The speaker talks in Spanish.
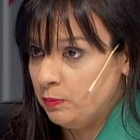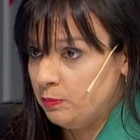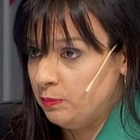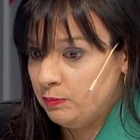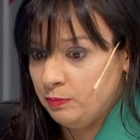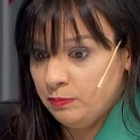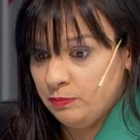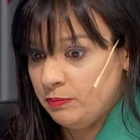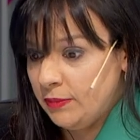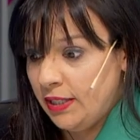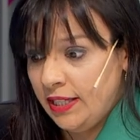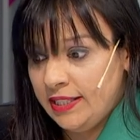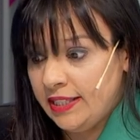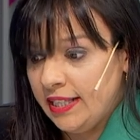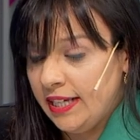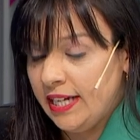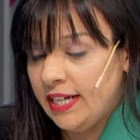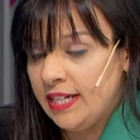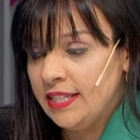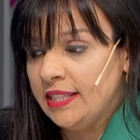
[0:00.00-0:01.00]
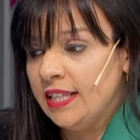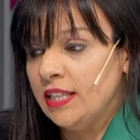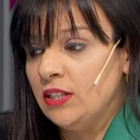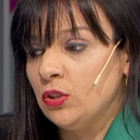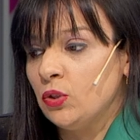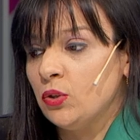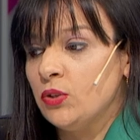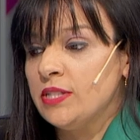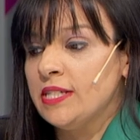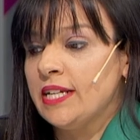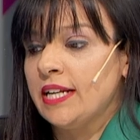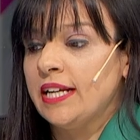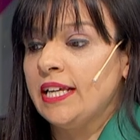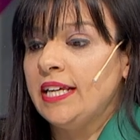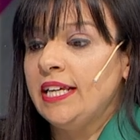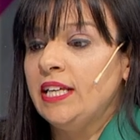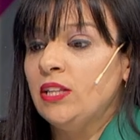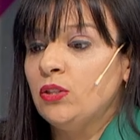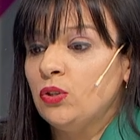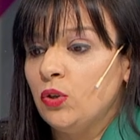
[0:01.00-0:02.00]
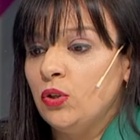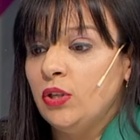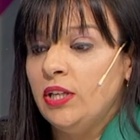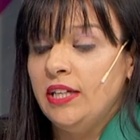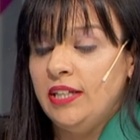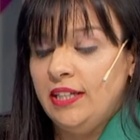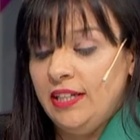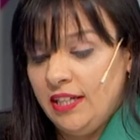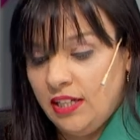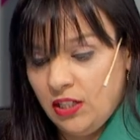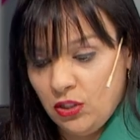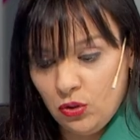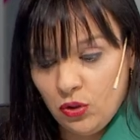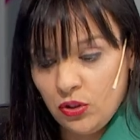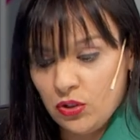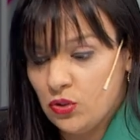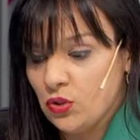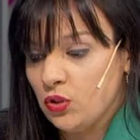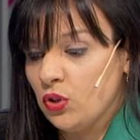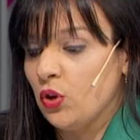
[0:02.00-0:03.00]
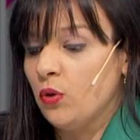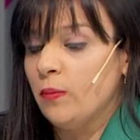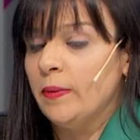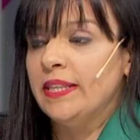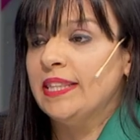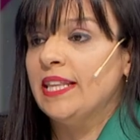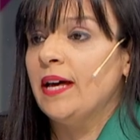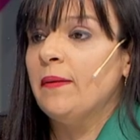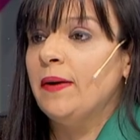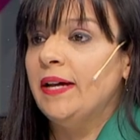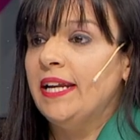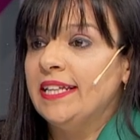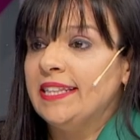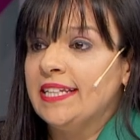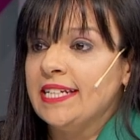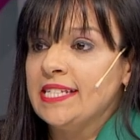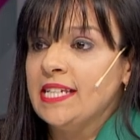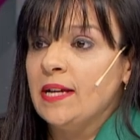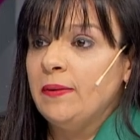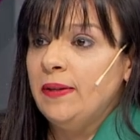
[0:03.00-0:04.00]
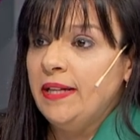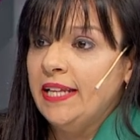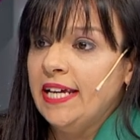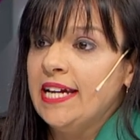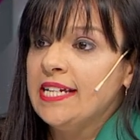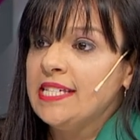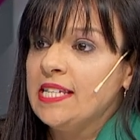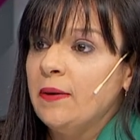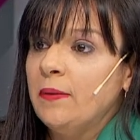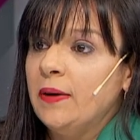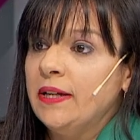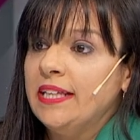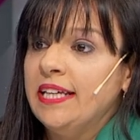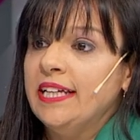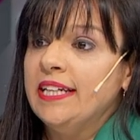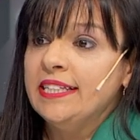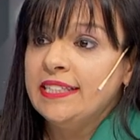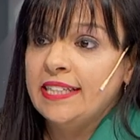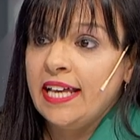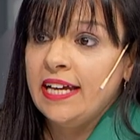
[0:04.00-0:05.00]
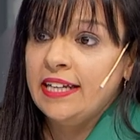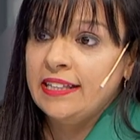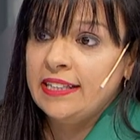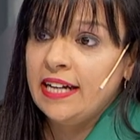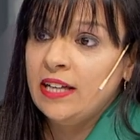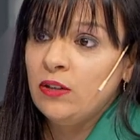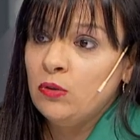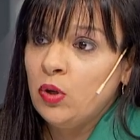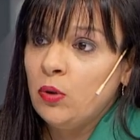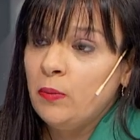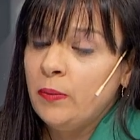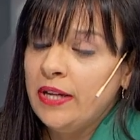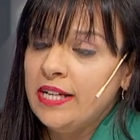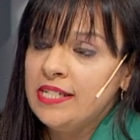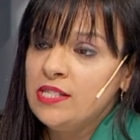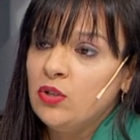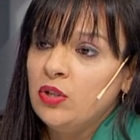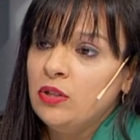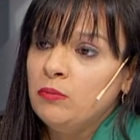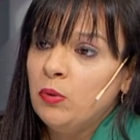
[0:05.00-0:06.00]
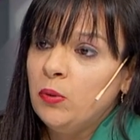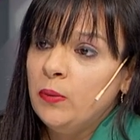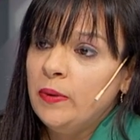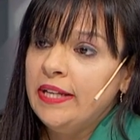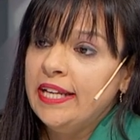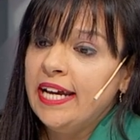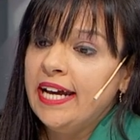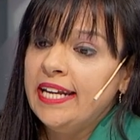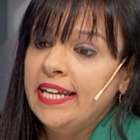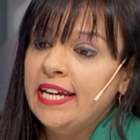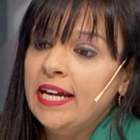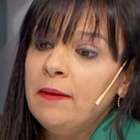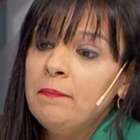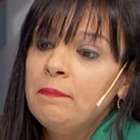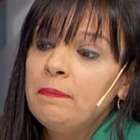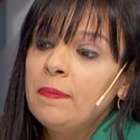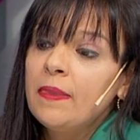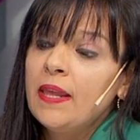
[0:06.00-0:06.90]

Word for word: Mm, estén dentro de ese registro y, y en esto que yo te comentaba de la trazabilidad de saber quién está detrás de una operación inmobiliaria.